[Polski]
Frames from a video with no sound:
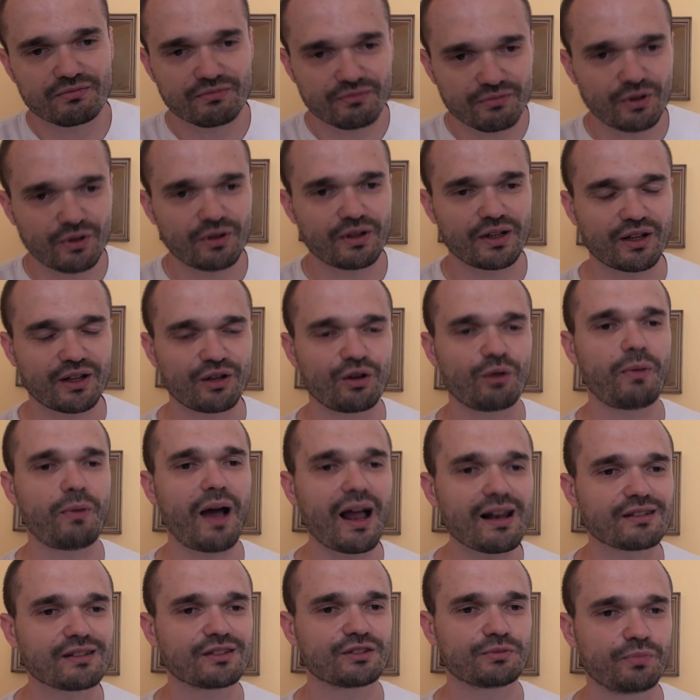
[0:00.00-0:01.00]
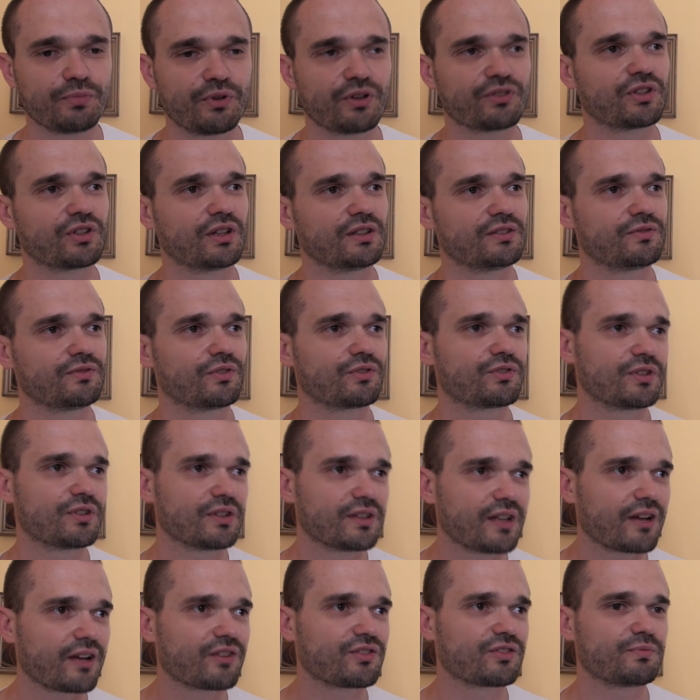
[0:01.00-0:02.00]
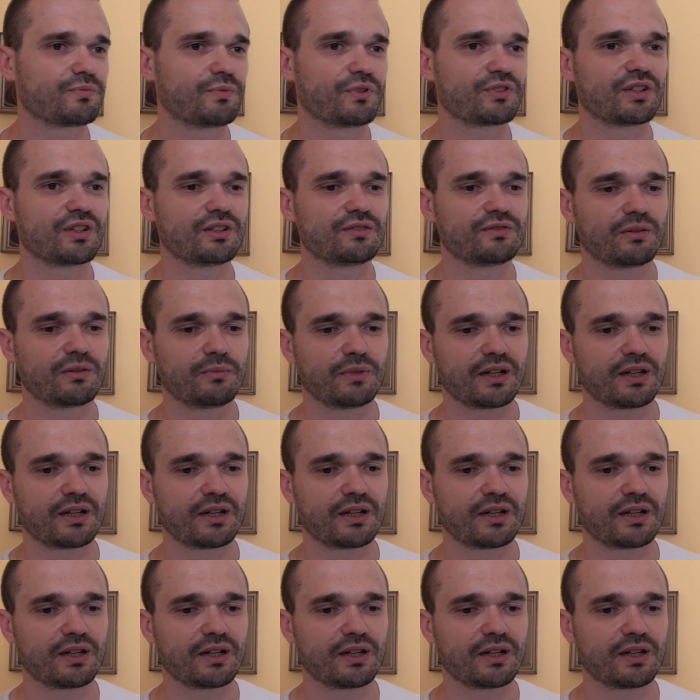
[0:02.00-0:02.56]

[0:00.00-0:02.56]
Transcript: w ogóle globalne społeczeństwo, czyli także społeczeństwo